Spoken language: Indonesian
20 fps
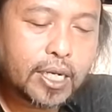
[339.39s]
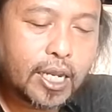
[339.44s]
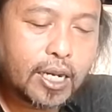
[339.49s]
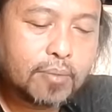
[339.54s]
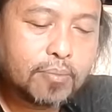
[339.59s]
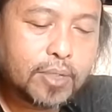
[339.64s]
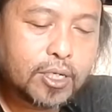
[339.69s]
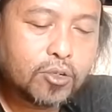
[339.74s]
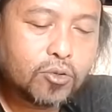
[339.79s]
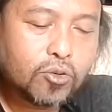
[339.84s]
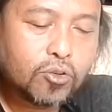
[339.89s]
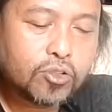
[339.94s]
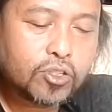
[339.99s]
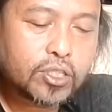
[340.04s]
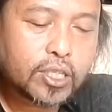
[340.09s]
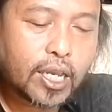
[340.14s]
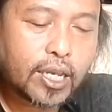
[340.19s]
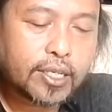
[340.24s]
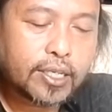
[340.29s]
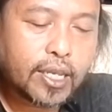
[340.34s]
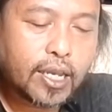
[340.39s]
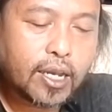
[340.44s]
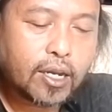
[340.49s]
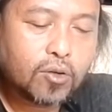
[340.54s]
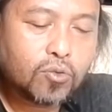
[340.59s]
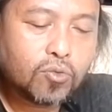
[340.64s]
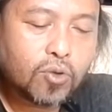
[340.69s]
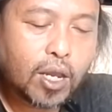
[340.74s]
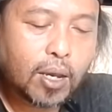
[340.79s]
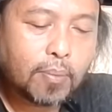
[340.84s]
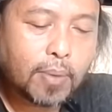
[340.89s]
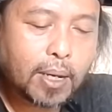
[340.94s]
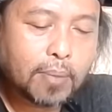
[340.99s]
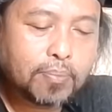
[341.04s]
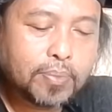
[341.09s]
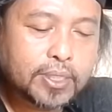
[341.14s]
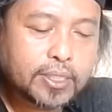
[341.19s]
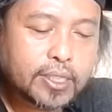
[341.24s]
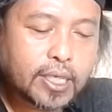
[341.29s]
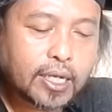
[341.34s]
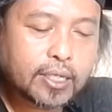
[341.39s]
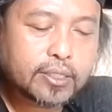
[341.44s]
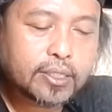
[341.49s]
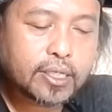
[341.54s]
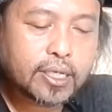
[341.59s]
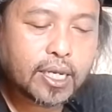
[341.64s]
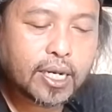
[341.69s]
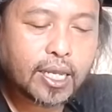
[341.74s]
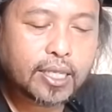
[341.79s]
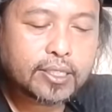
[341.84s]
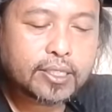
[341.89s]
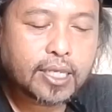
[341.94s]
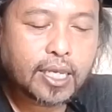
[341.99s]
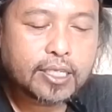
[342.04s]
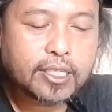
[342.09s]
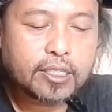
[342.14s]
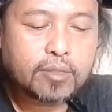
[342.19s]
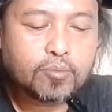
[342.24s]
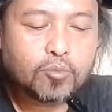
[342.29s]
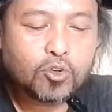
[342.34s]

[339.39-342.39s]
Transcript: Padahal menurut saya ulama besar sekelas